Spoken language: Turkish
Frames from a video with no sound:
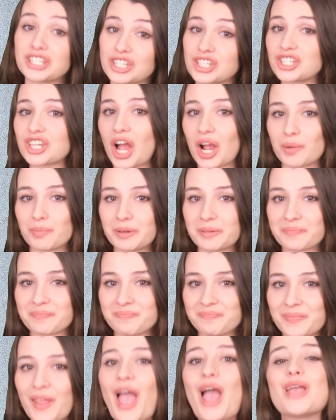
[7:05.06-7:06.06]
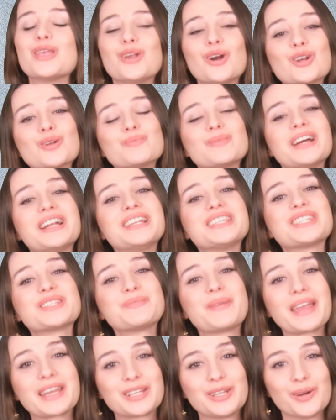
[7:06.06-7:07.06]
çıkacak mı?
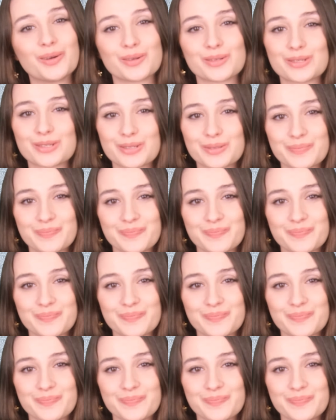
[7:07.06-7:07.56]
Yorumlarınızı bekliyoruz.